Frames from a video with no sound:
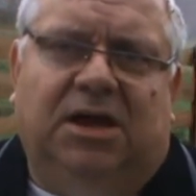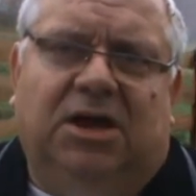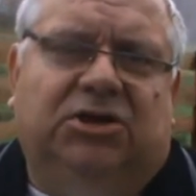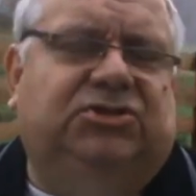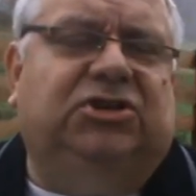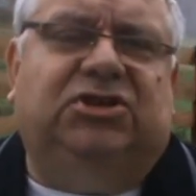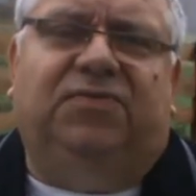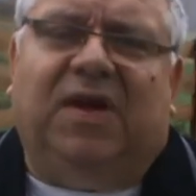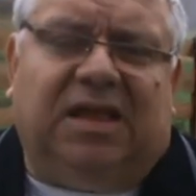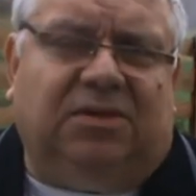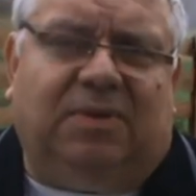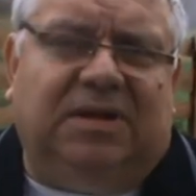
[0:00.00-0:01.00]
że
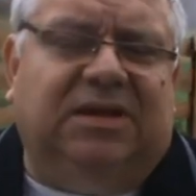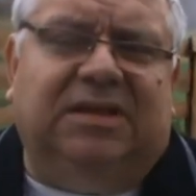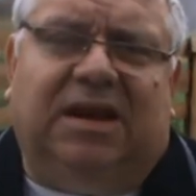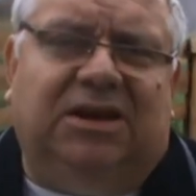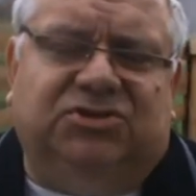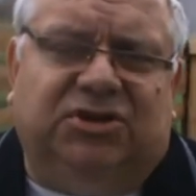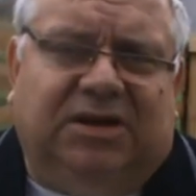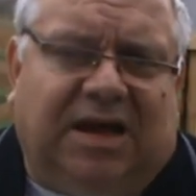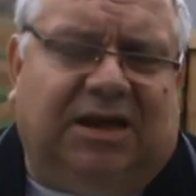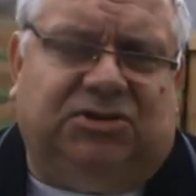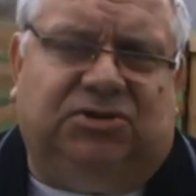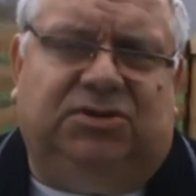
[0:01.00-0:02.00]
światła nie należy
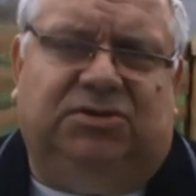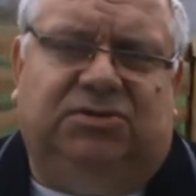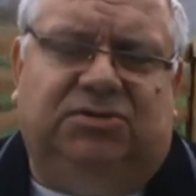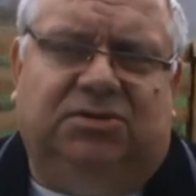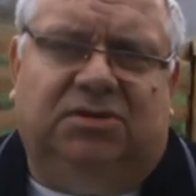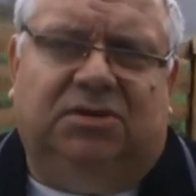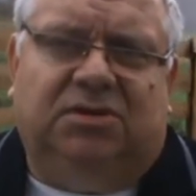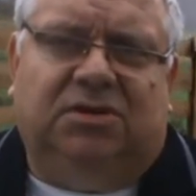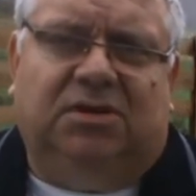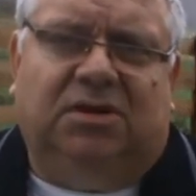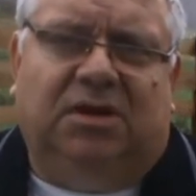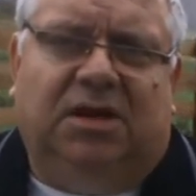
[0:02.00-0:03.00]
gasić.
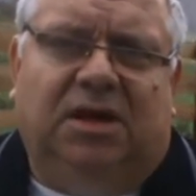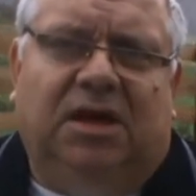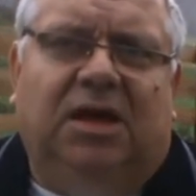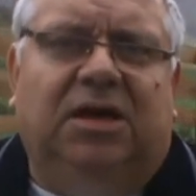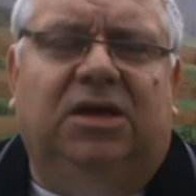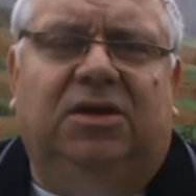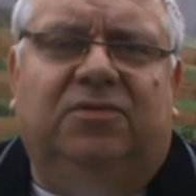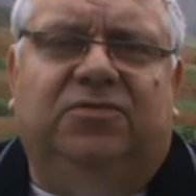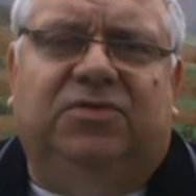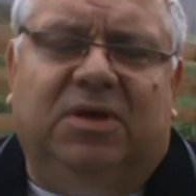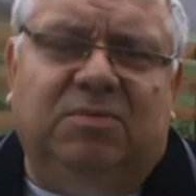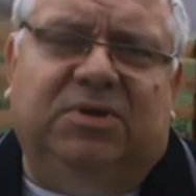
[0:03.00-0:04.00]
I w
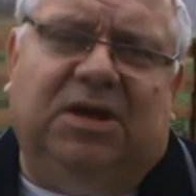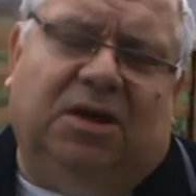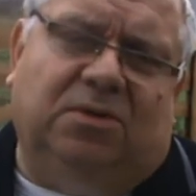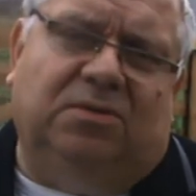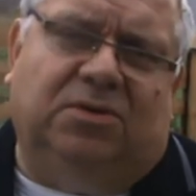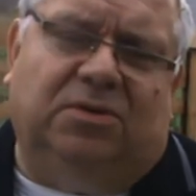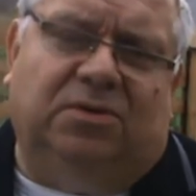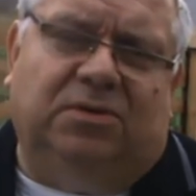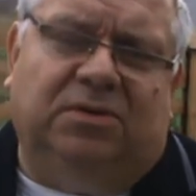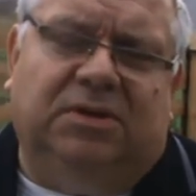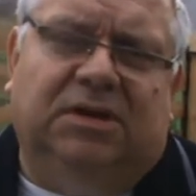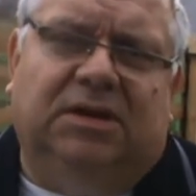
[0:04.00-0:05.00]
tym
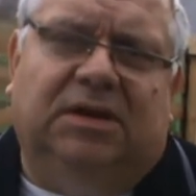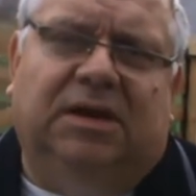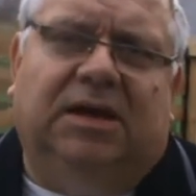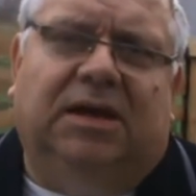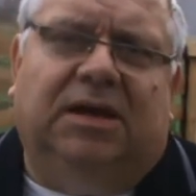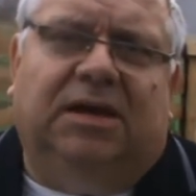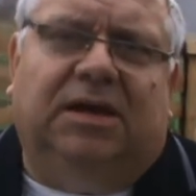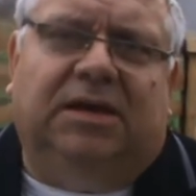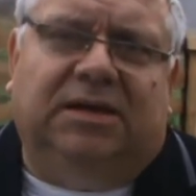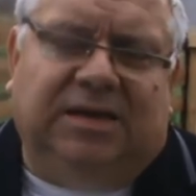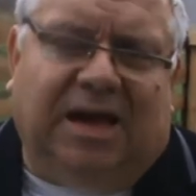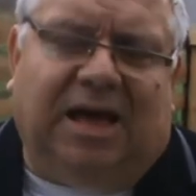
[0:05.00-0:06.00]
kierunku
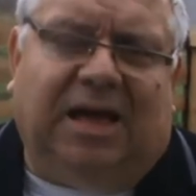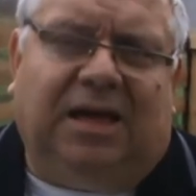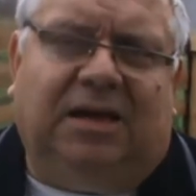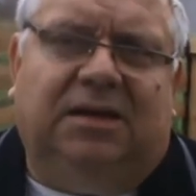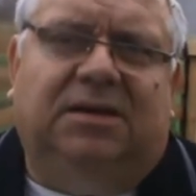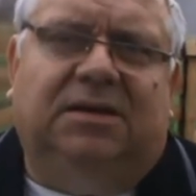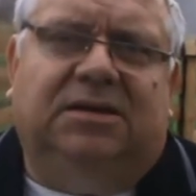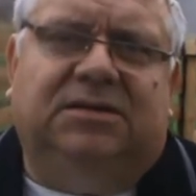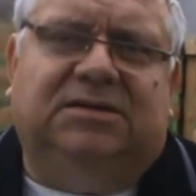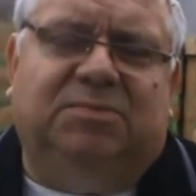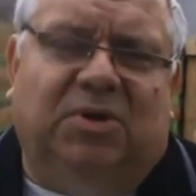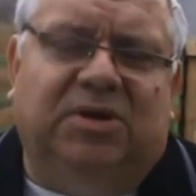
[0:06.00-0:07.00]
ja
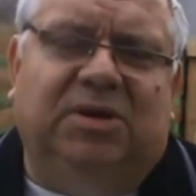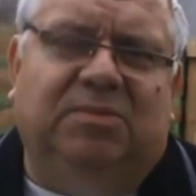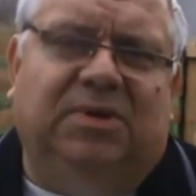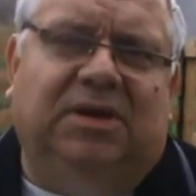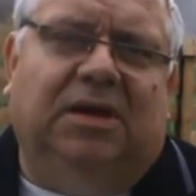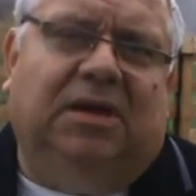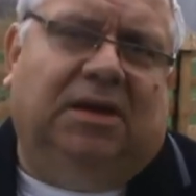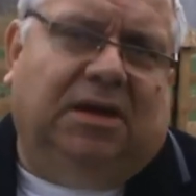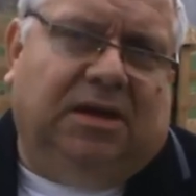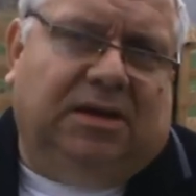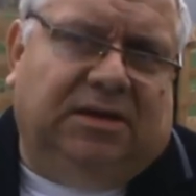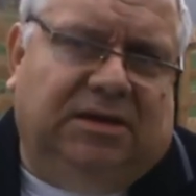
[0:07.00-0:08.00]
z moimi,
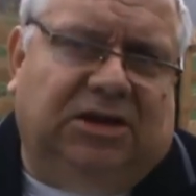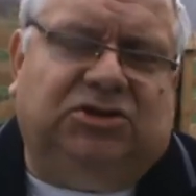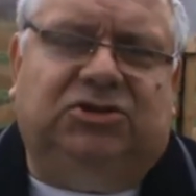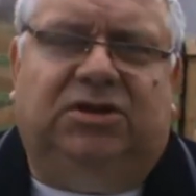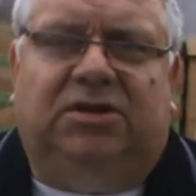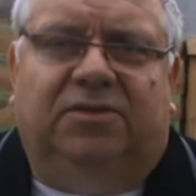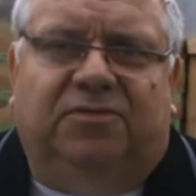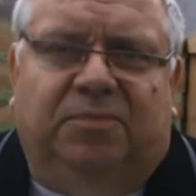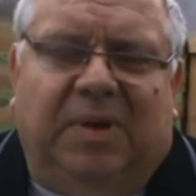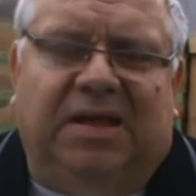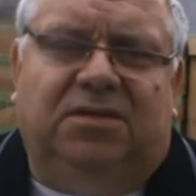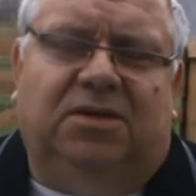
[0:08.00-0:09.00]
jeśli
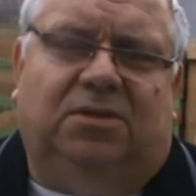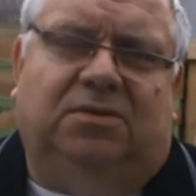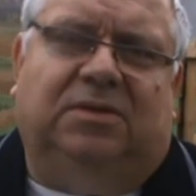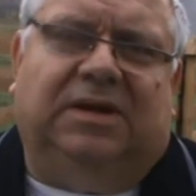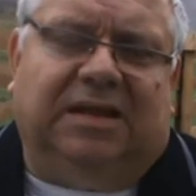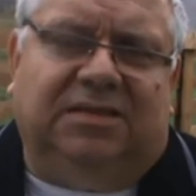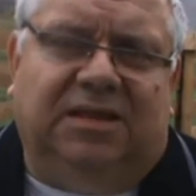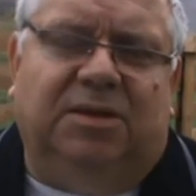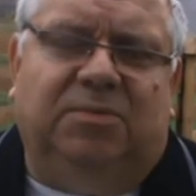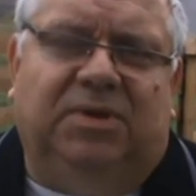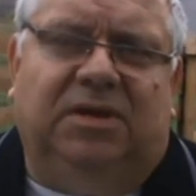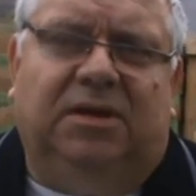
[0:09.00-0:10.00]
będą
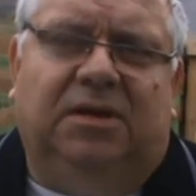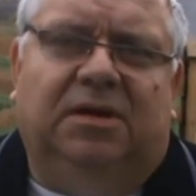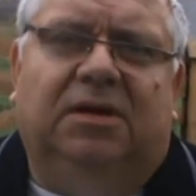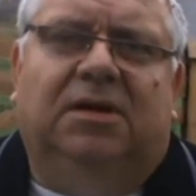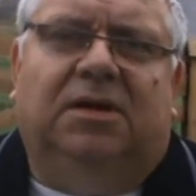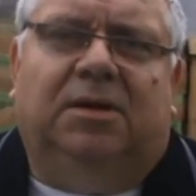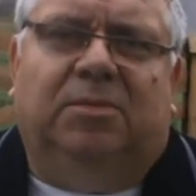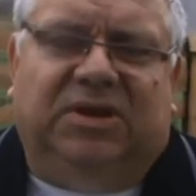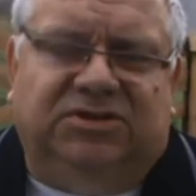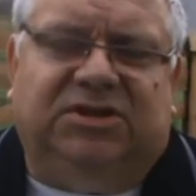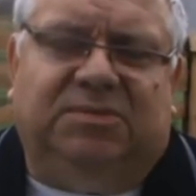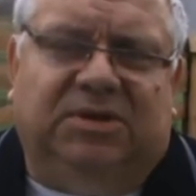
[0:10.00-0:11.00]
radnymi,
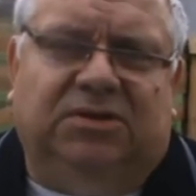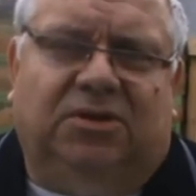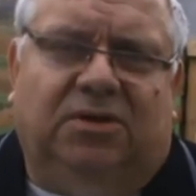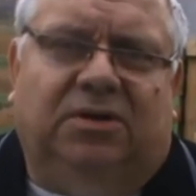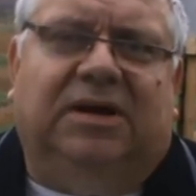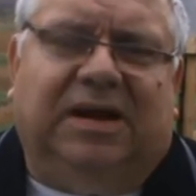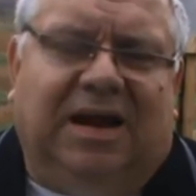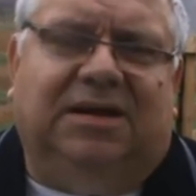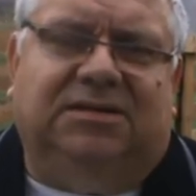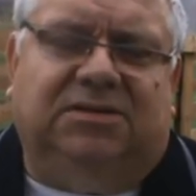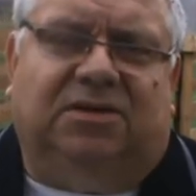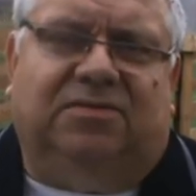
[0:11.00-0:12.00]
będziemy to
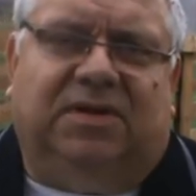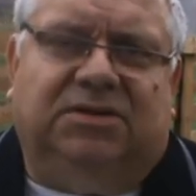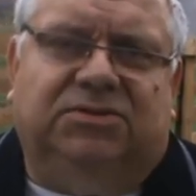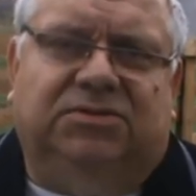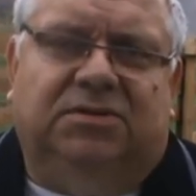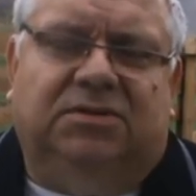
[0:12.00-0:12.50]
realizować.